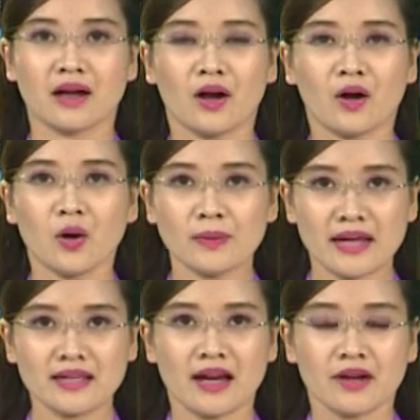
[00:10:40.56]
Hôm
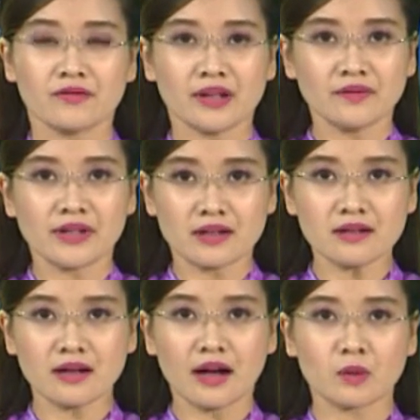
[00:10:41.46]
nay, Văn Việt Đức,
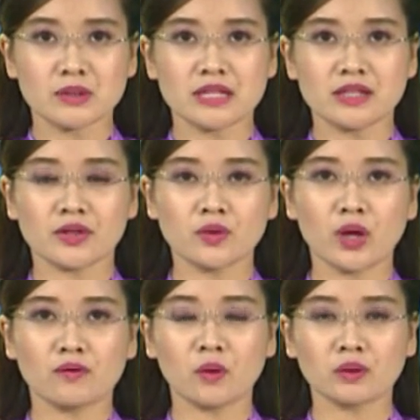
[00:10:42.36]
học sinh trường Trung học
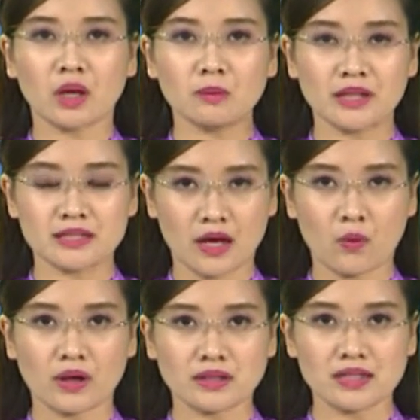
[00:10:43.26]
phổ thông thị xã
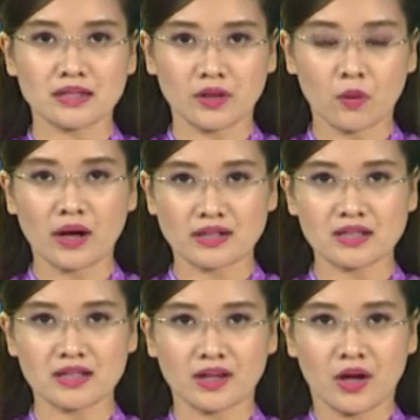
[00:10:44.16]
Quảng Trị, tỉnh Quảng
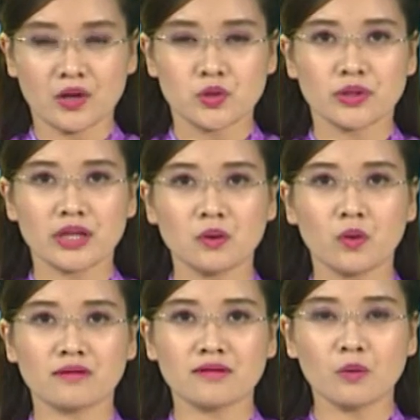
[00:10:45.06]
Trị, chủ nhân của
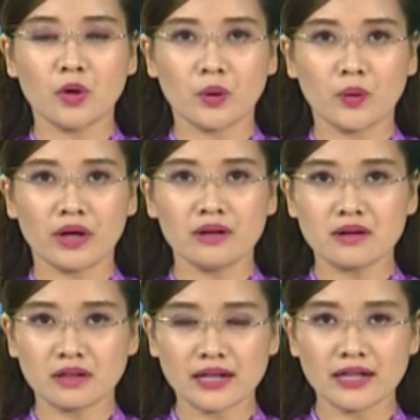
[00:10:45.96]
vòng nguyệt quế đường
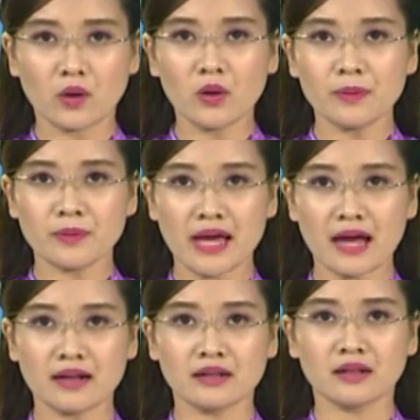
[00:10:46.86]
lên đỉnh Olympia
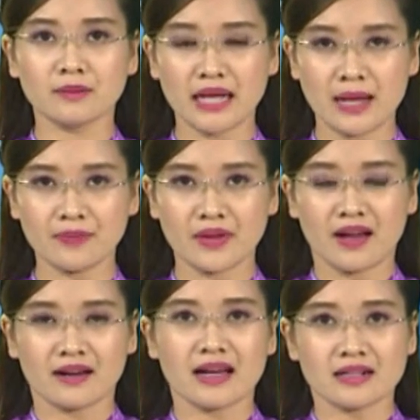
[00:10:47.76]
lần thứ 15,
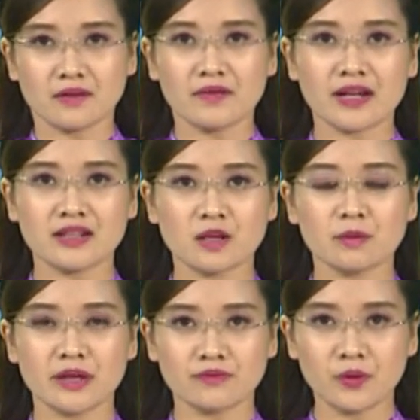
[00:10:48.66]
đã trở về trong
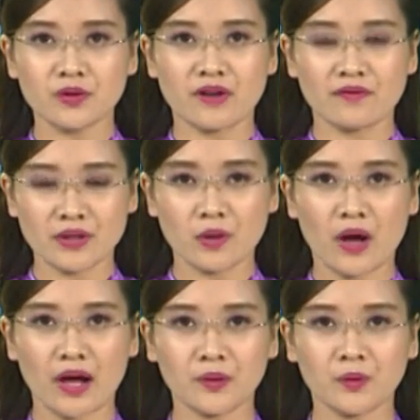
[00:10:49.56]
niềm vui và vinh
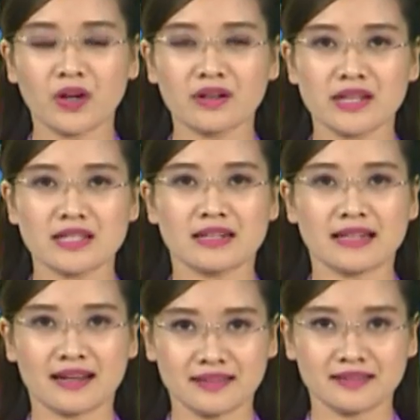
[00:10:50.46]
quang của người chiến thắng.